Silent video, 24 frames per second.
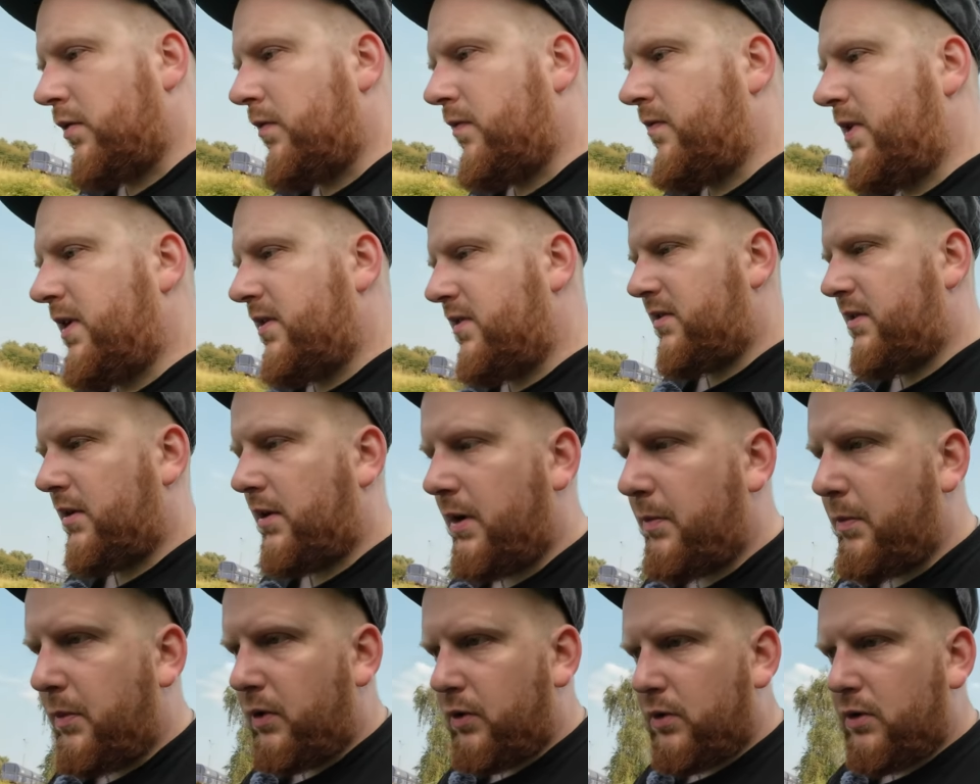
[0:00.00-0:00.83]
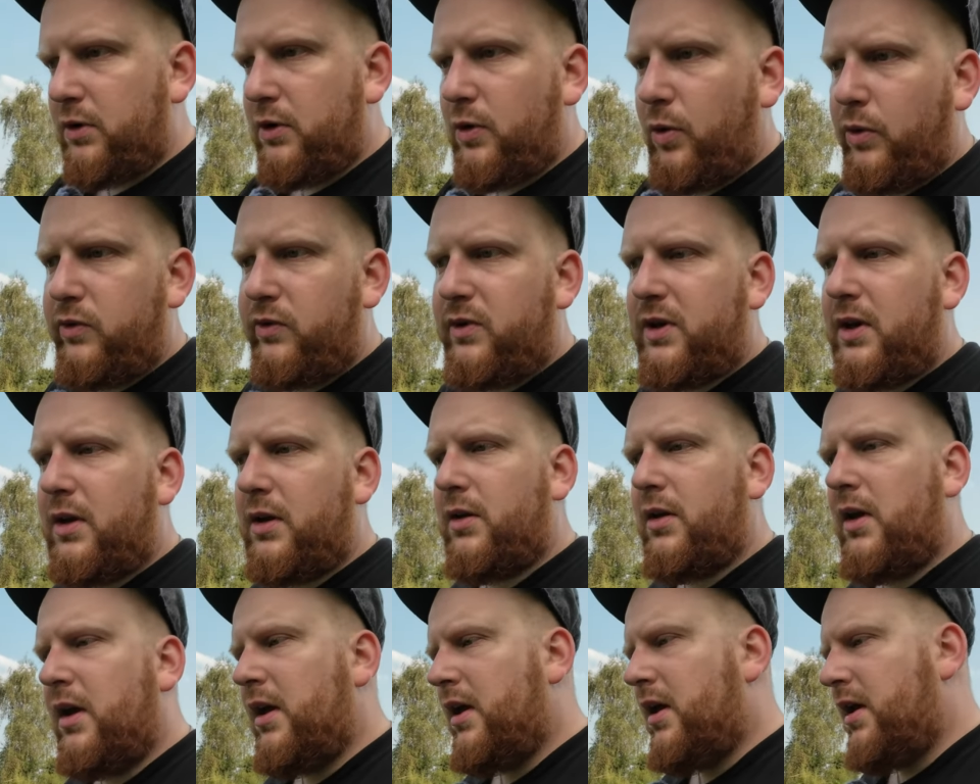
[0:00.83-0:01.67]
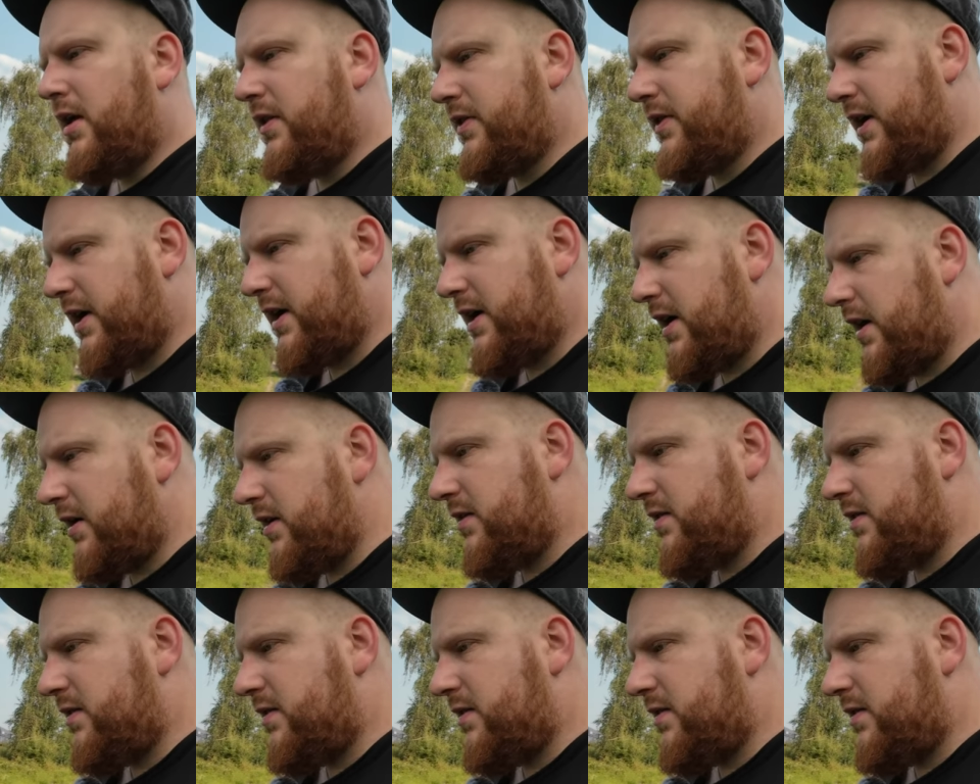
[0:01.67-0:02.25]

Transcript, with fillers: Und wenn es dann immer noch in die Hose geht, dann kann